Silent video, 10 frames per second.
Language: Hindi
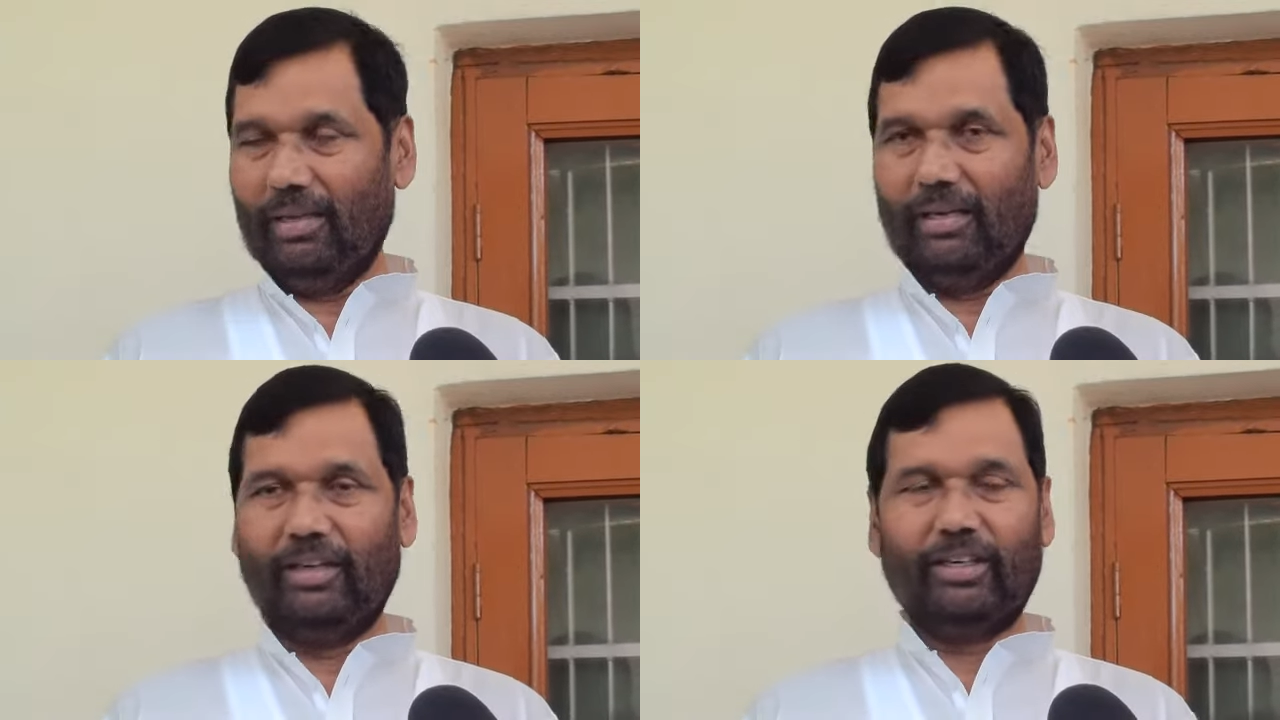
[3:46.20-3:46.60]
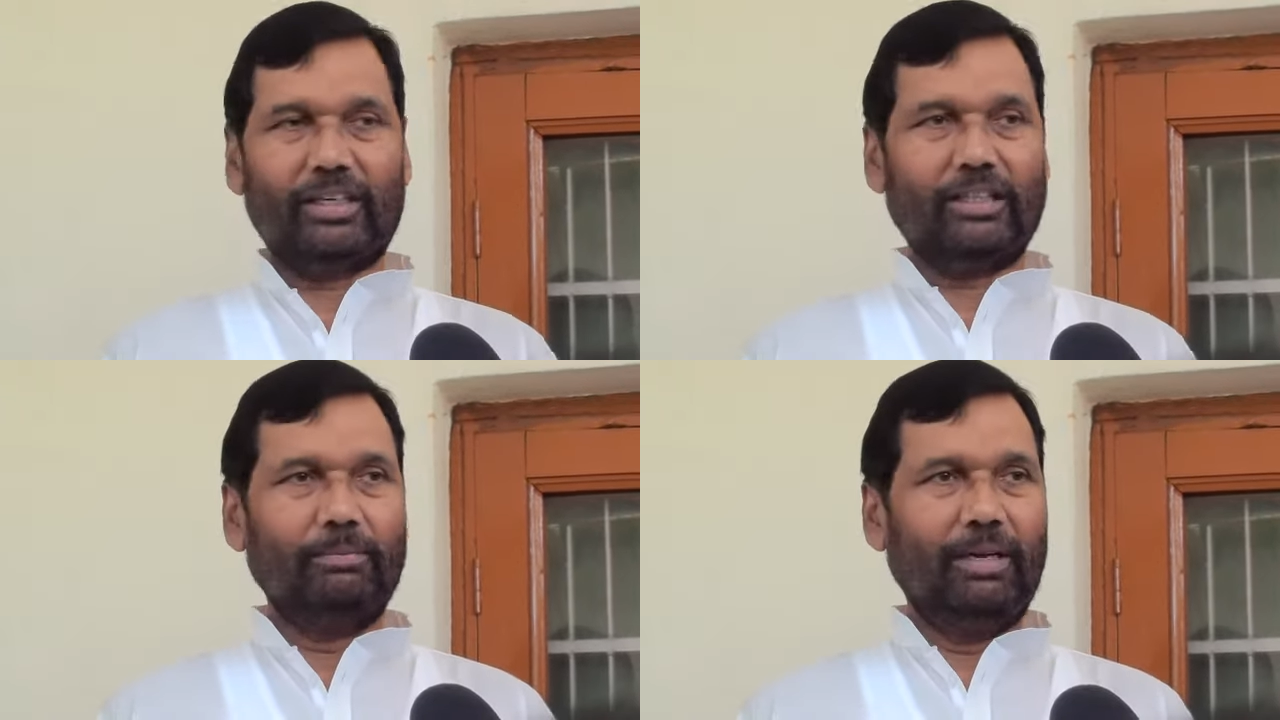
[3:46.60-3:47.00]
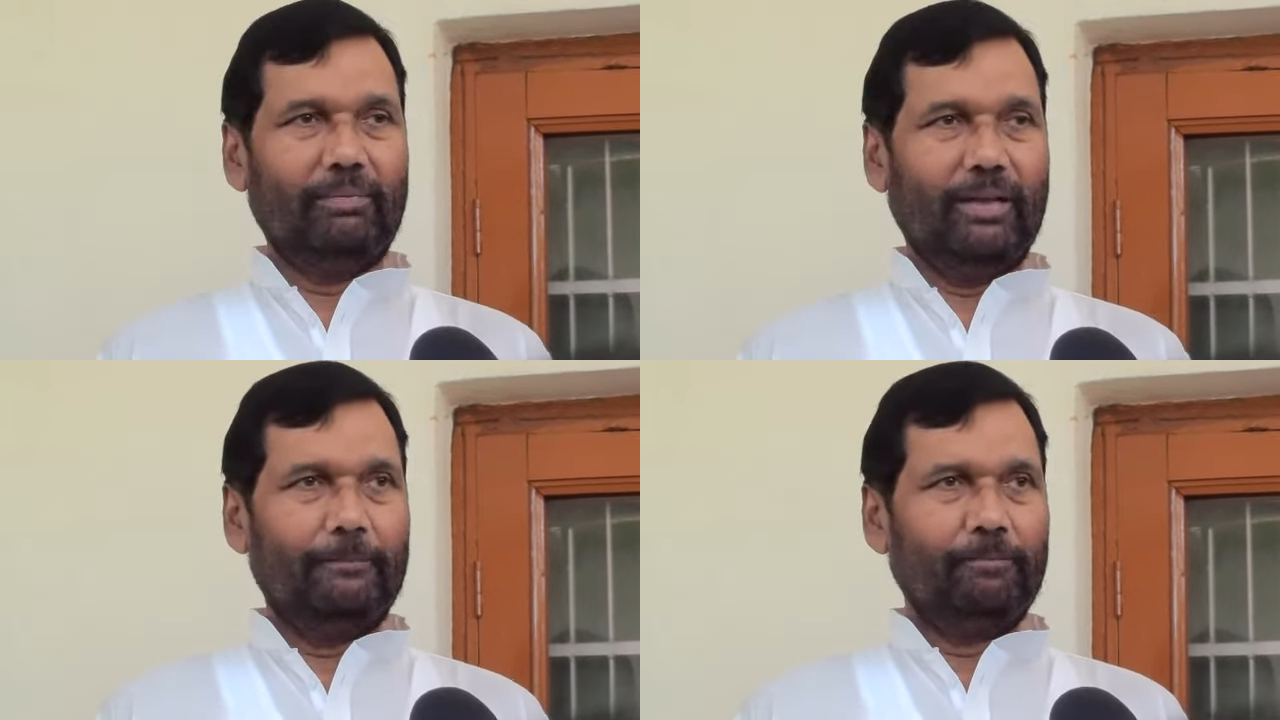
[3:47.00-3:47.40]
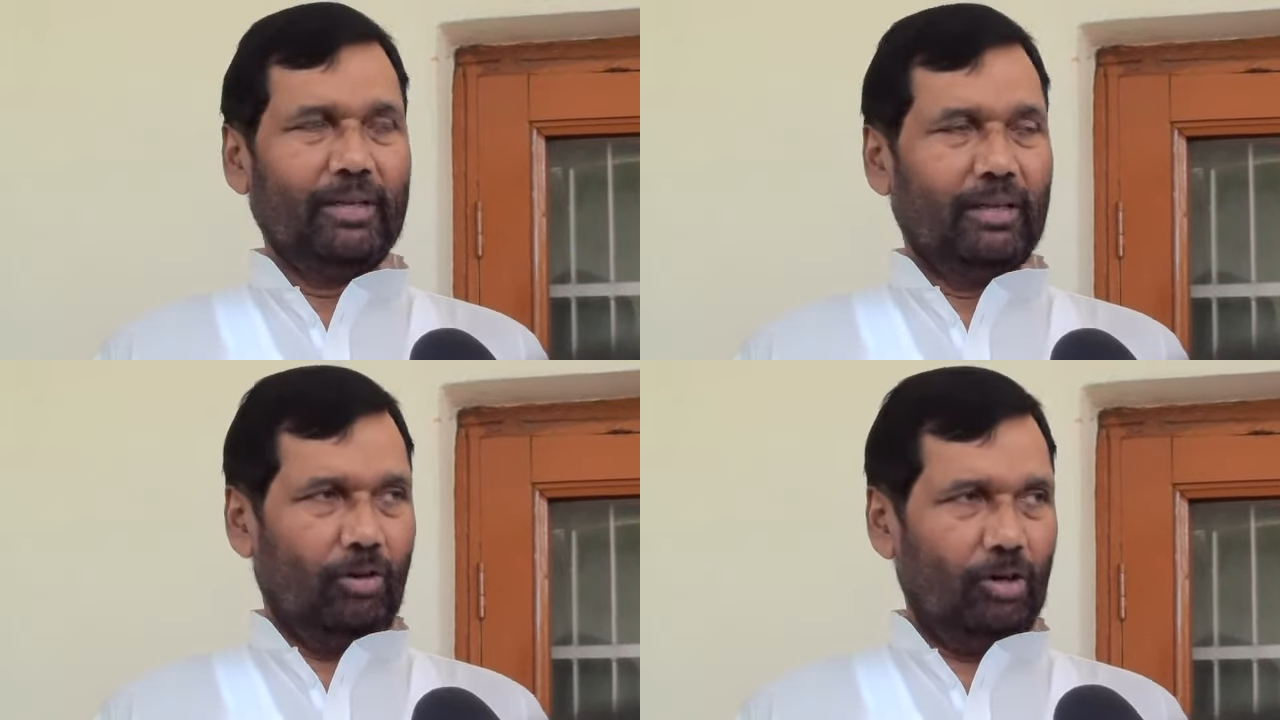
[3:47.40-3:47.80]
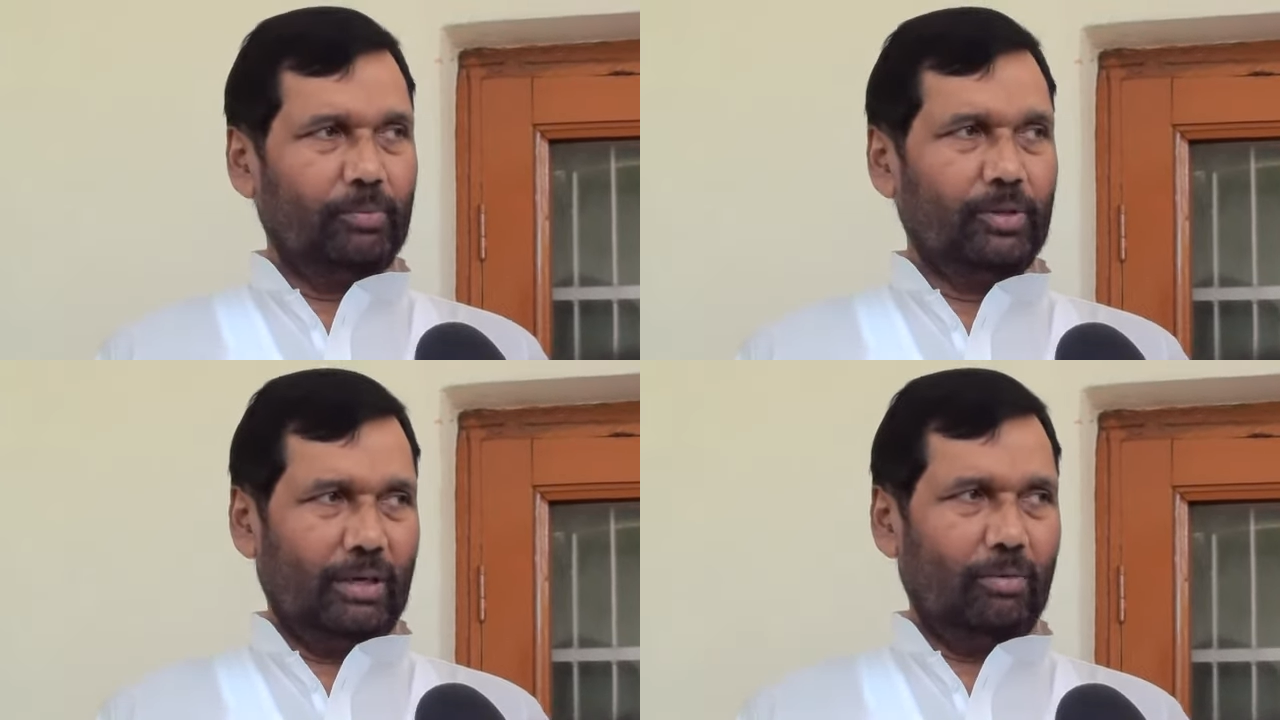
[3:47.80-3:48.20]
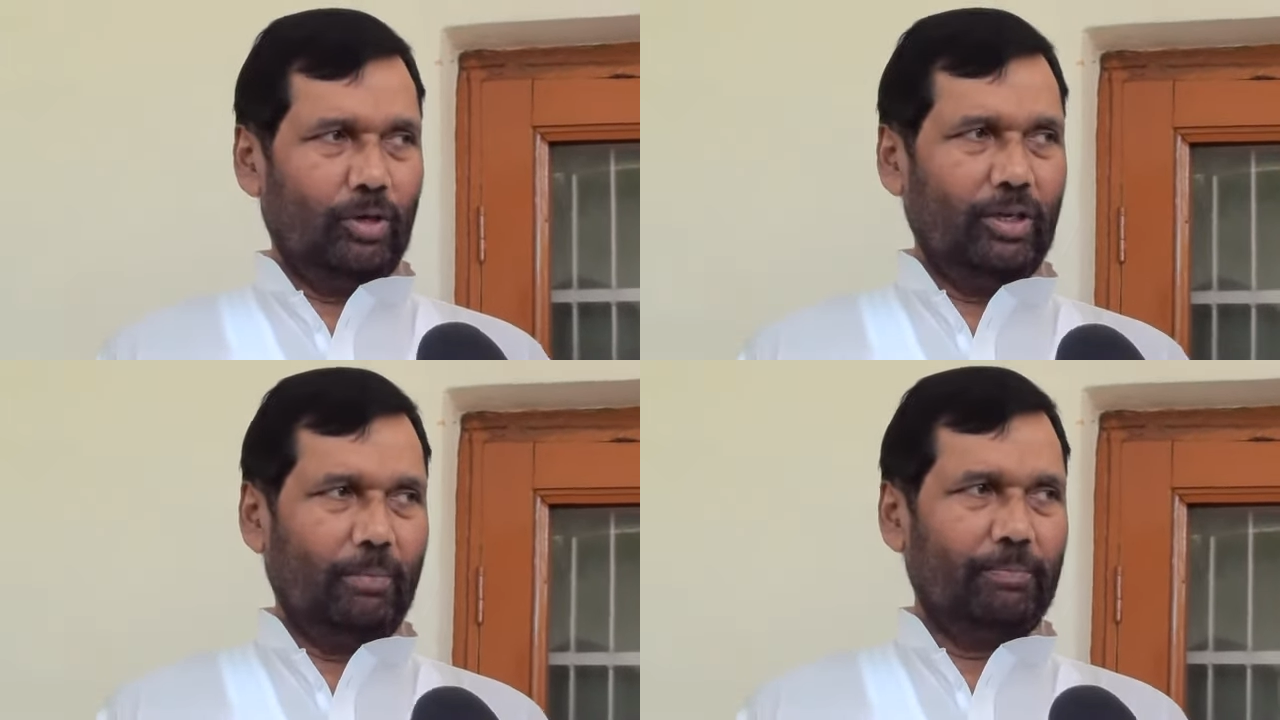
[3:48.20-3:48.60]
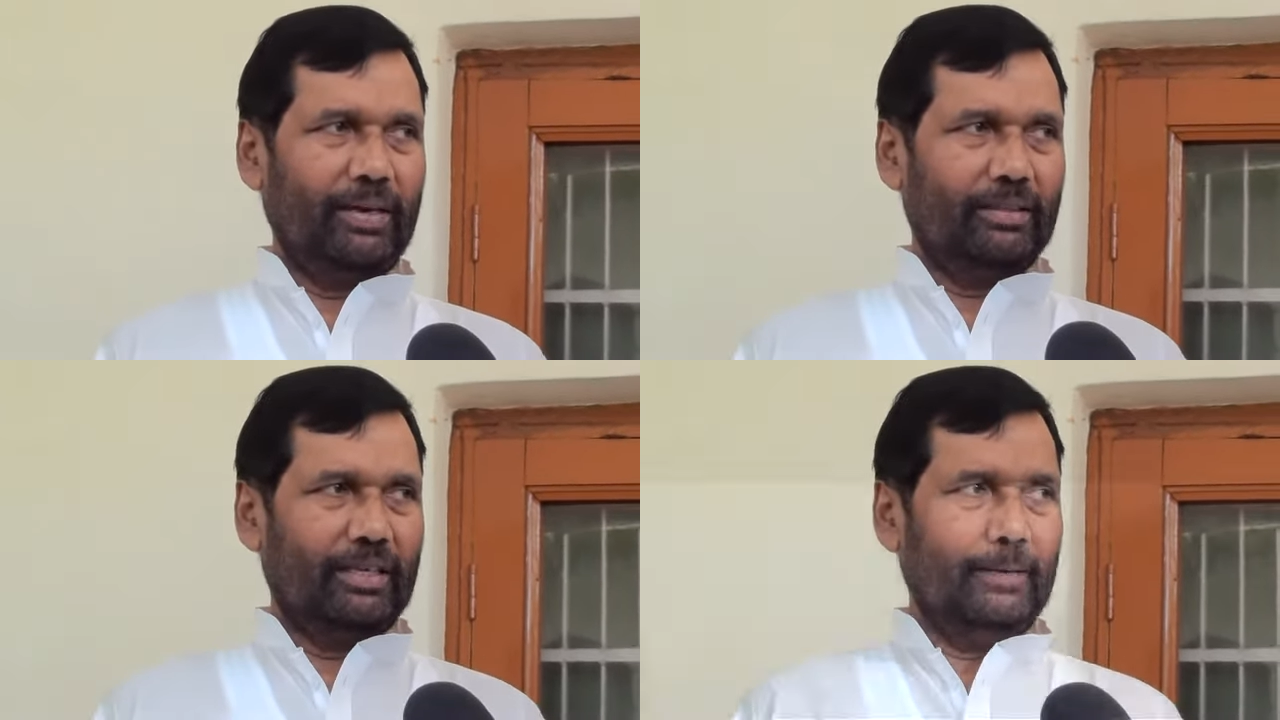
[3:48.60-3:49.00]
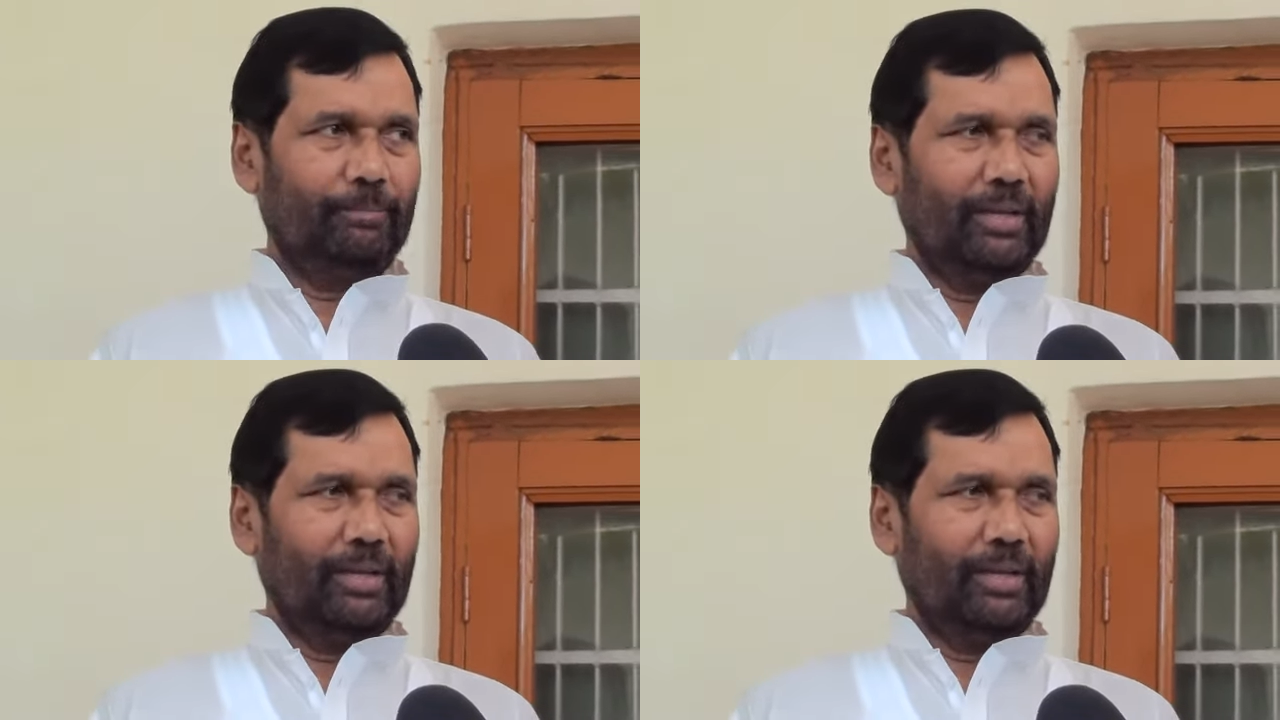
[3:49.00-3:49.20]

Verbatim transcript: ग्रेटर कश्मीर में और वही हम परे थे